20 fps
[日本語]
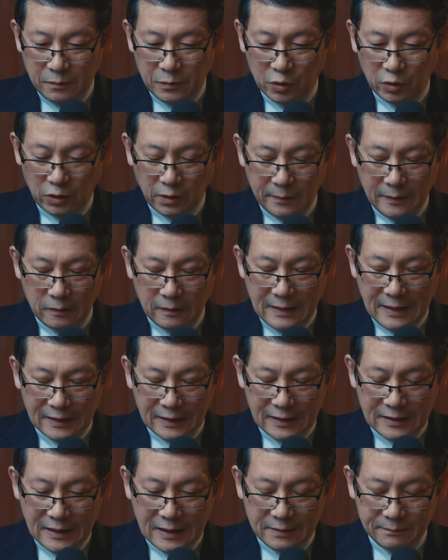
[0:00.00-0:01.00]
御言葉の
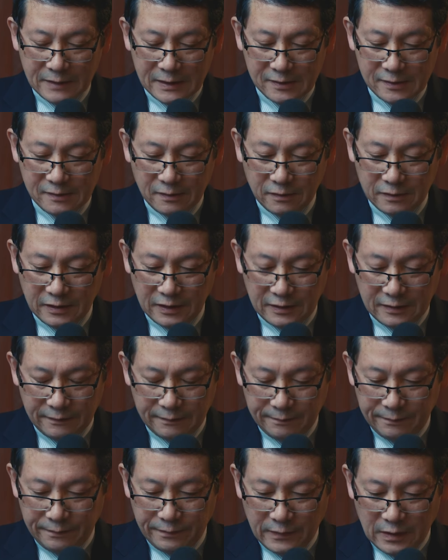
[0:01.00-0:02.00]
中にありますように、
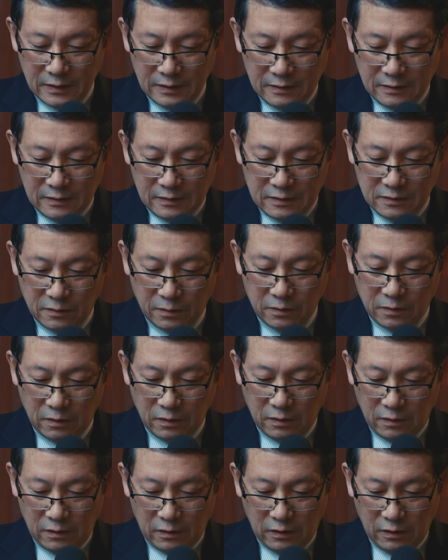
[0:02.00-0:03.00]
そ
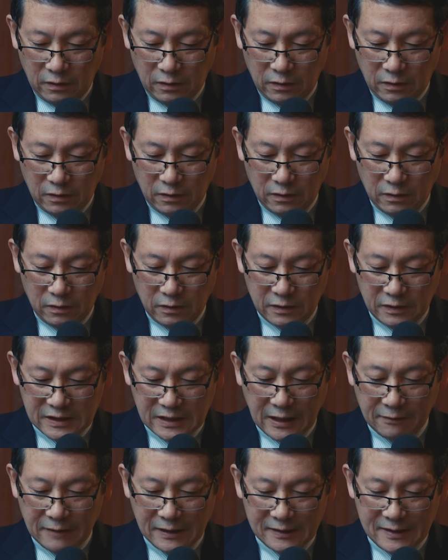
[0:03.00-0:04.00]
の
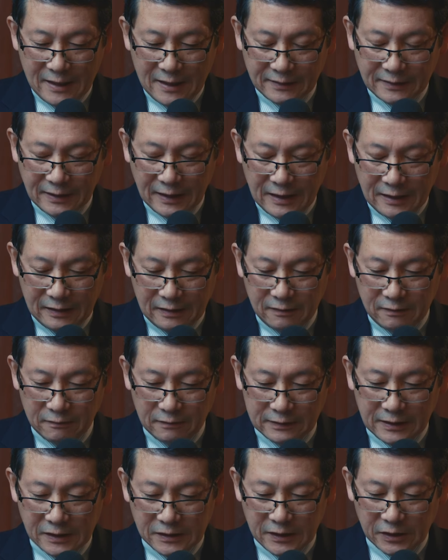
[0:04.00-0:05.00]
使わされた
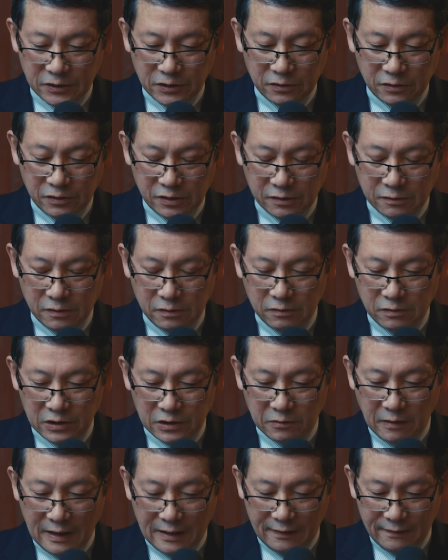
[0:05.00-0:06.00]
私たちの救い
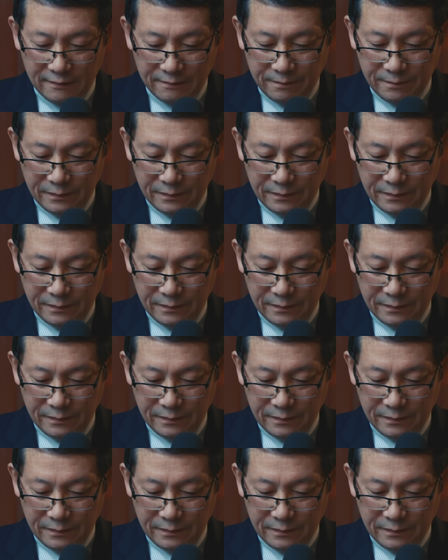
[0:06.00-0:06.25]
主は、